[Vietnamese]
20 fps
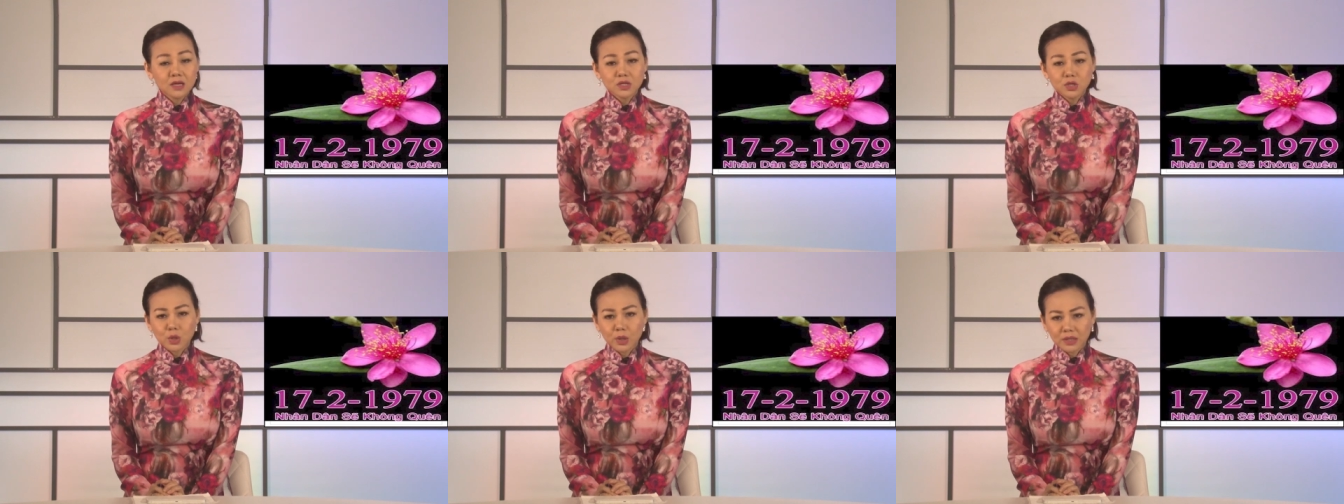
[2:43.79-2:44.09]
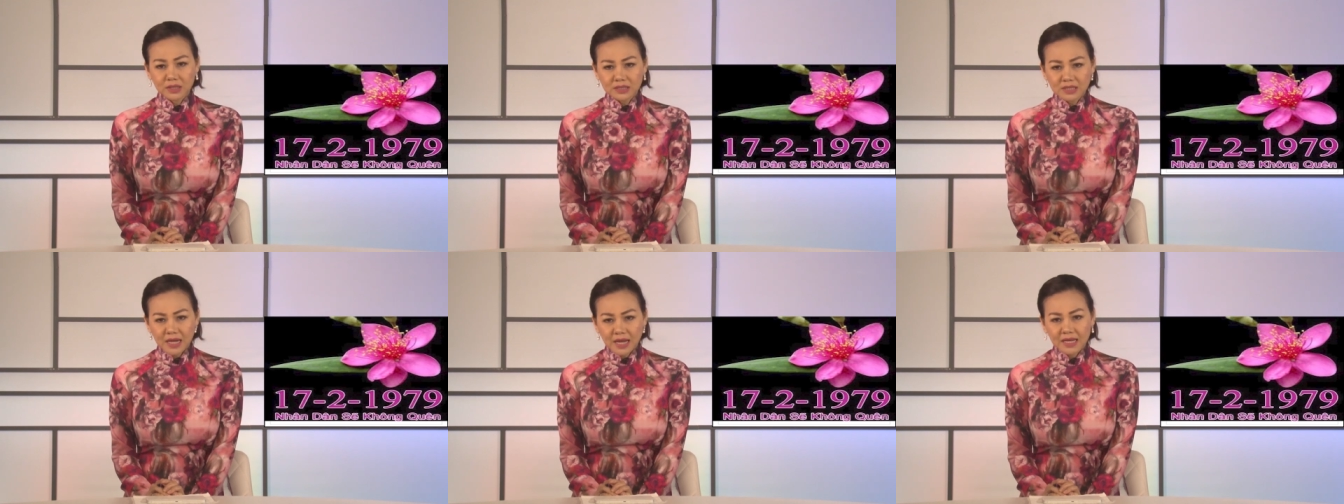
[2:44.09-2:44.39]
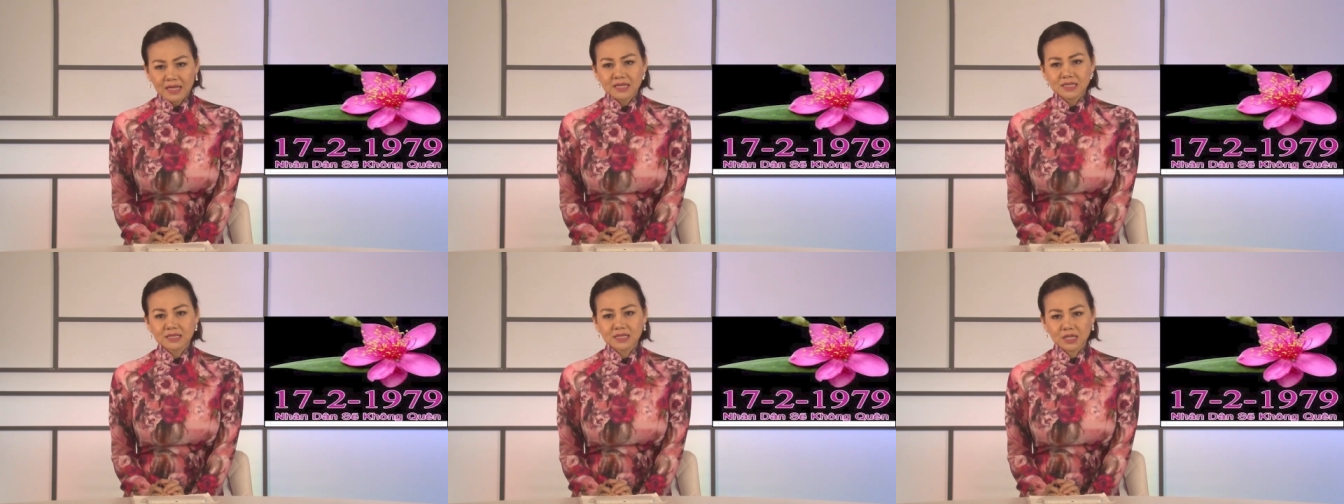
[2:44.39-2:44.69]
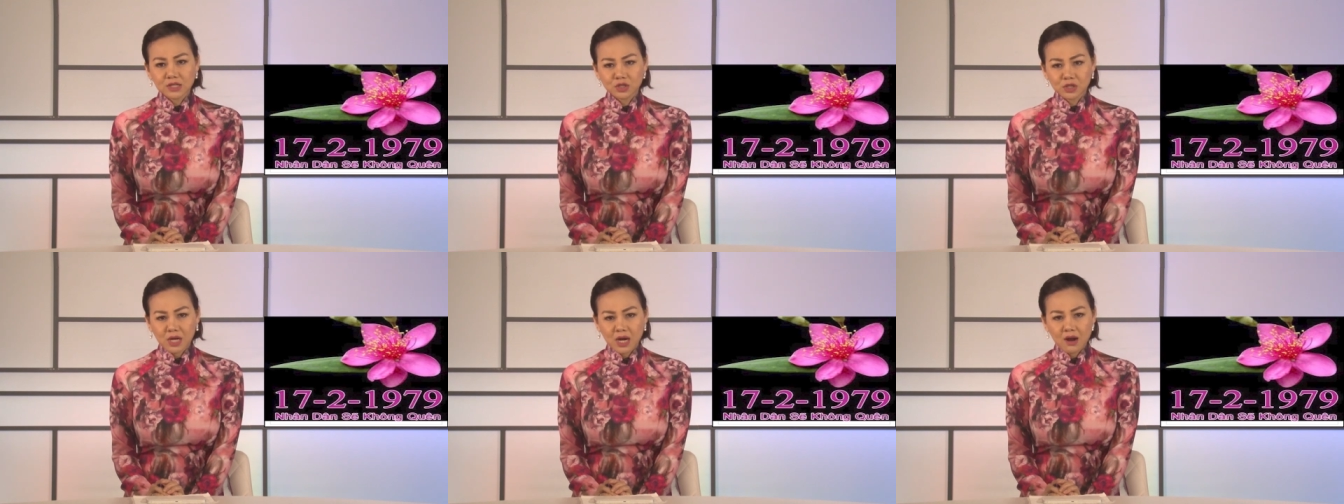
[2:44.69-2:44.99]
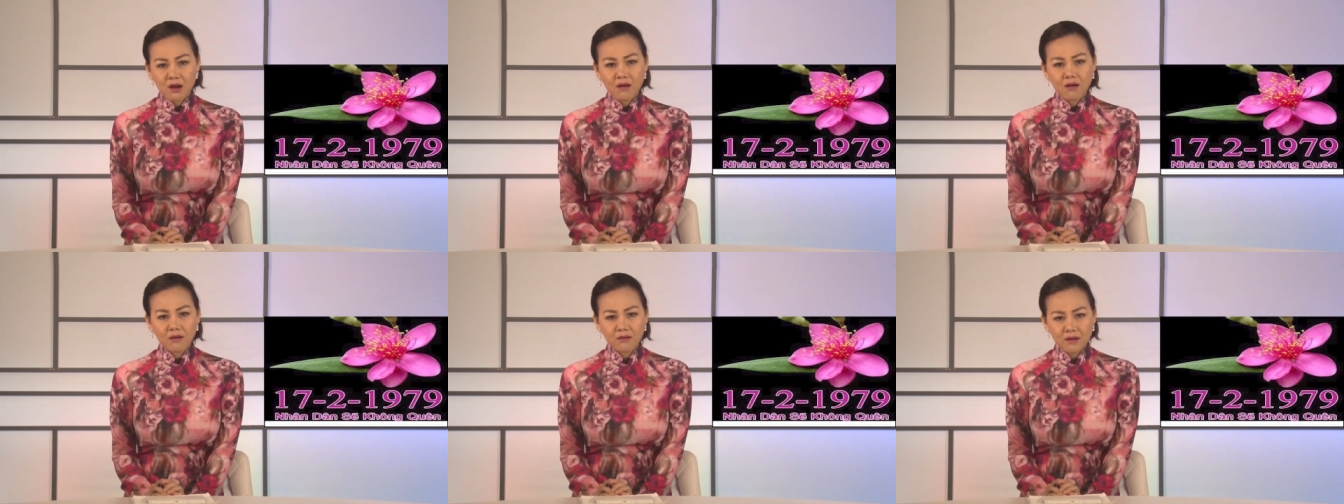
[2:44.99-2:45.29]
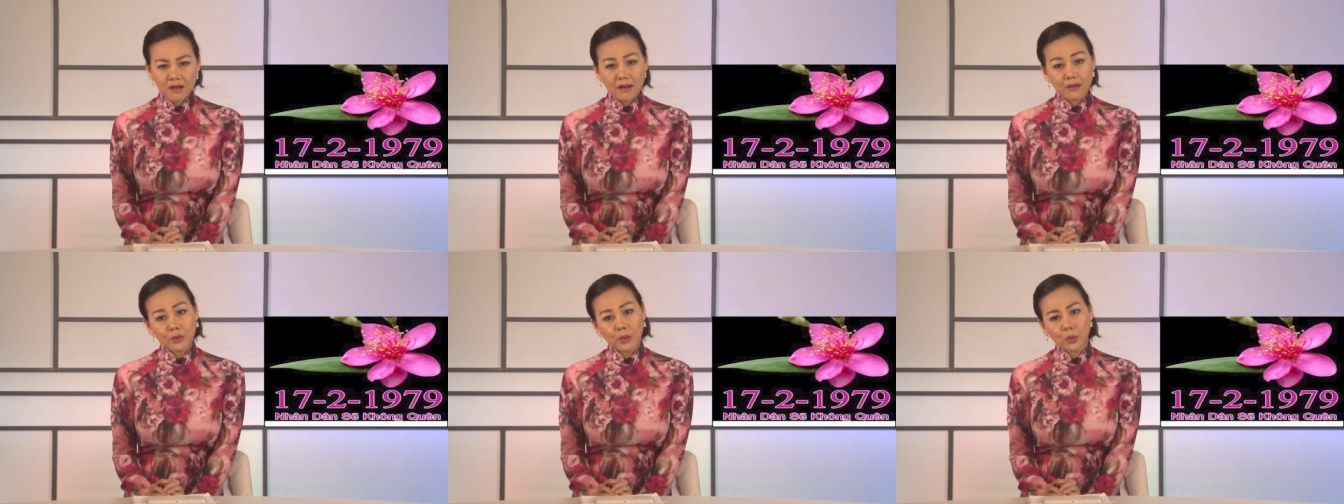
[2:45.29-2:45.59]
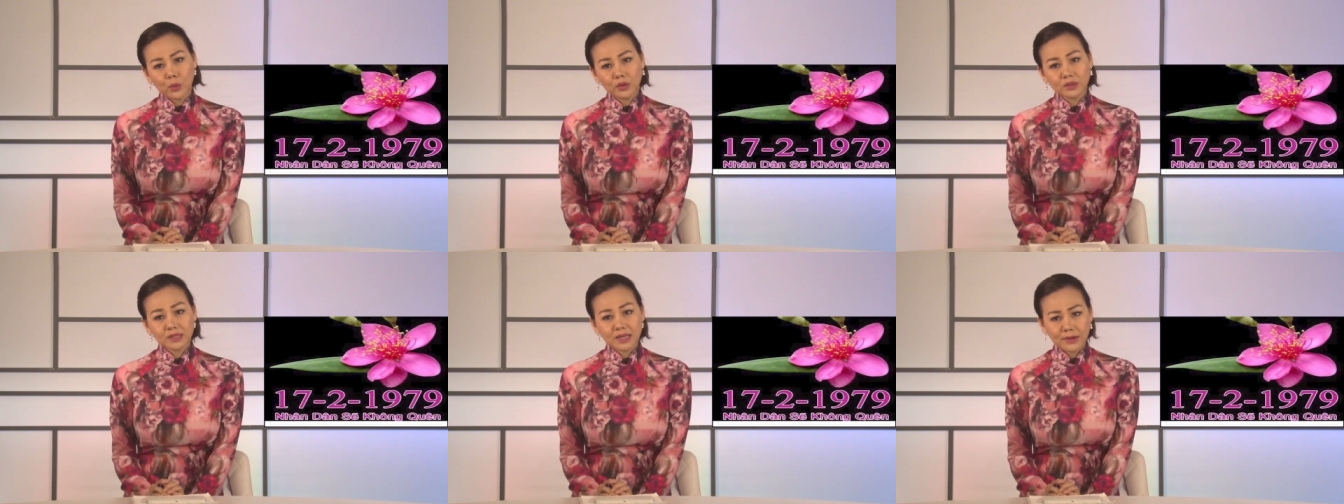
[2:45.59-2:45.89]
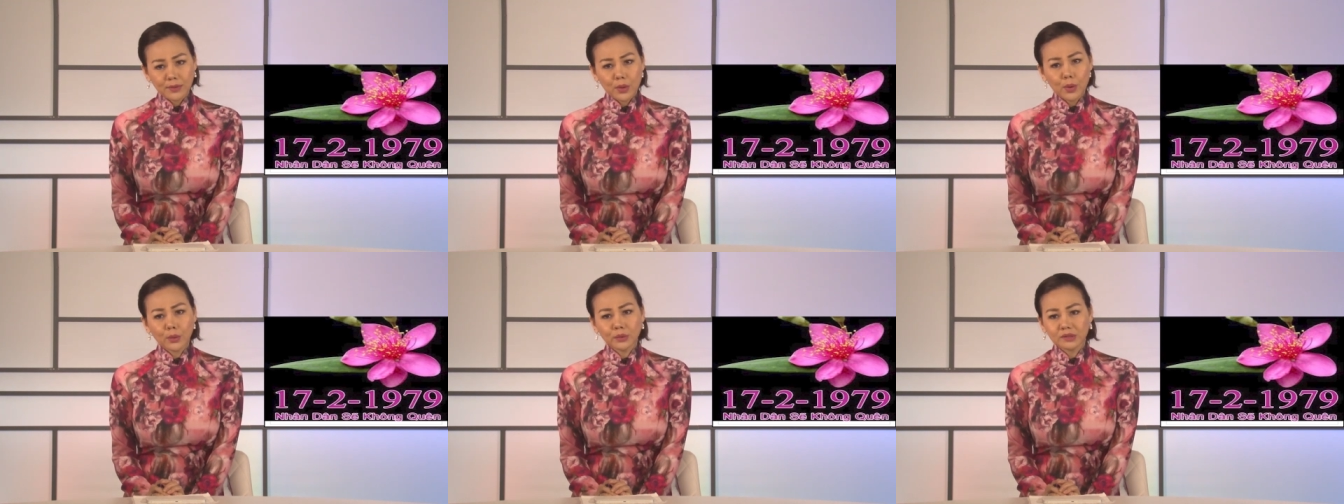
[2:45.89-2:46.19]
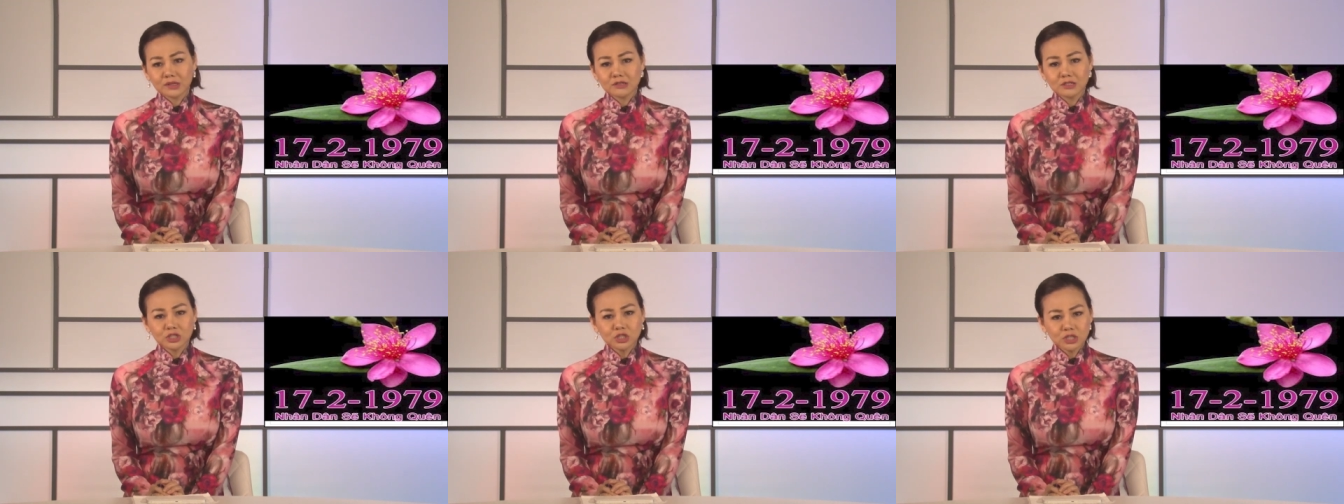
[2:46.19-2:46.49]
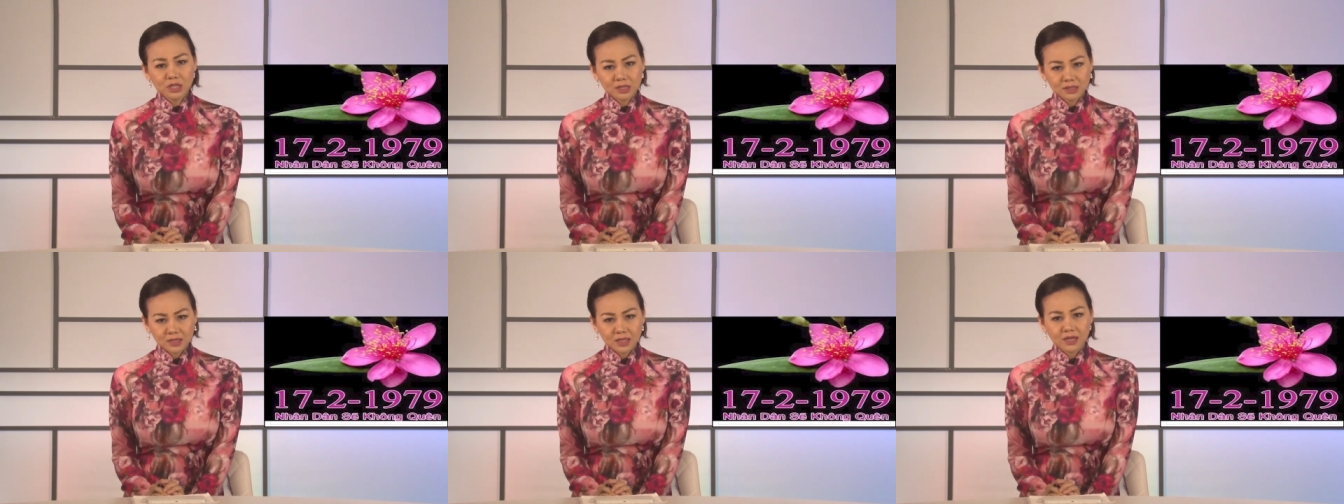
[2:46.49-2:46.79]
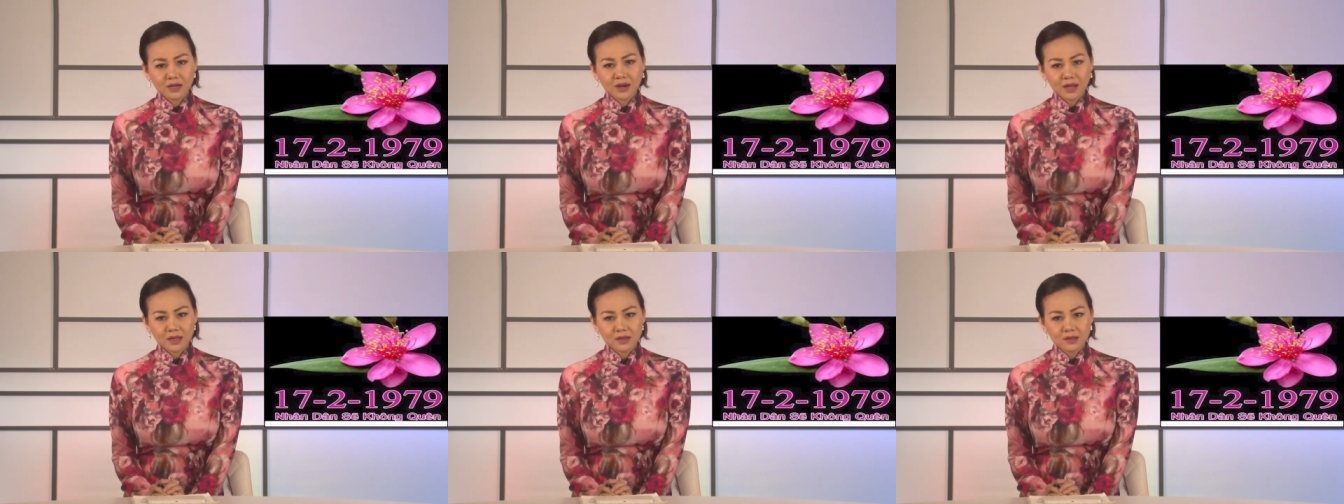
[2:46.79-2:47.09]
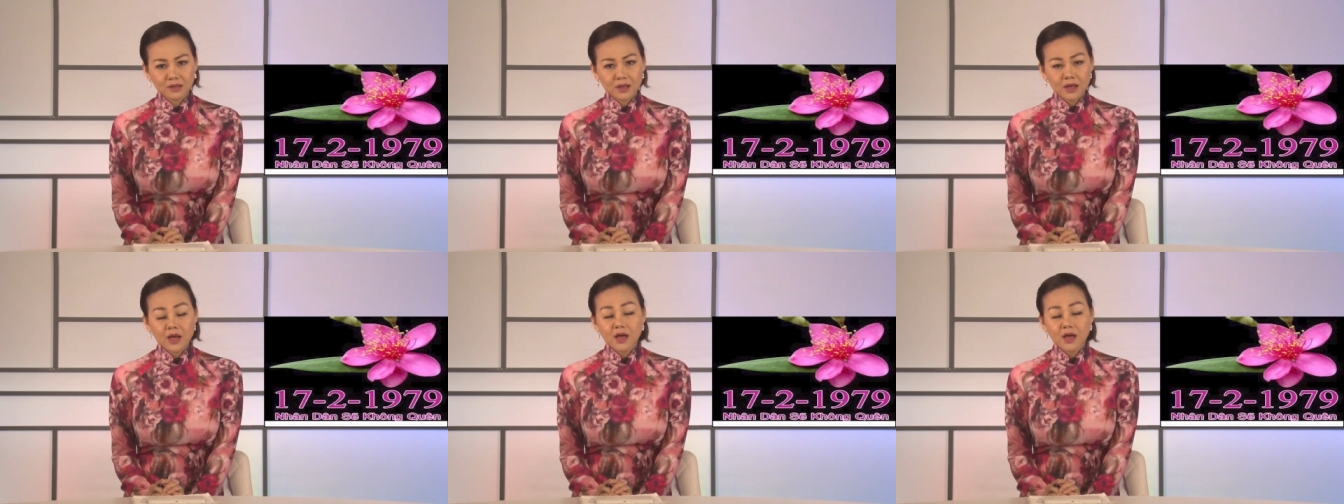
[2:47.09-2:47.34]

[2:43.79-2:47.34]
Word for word: Chuyện này xảy ra ở Hà Nội thành hồ từ trước tới nay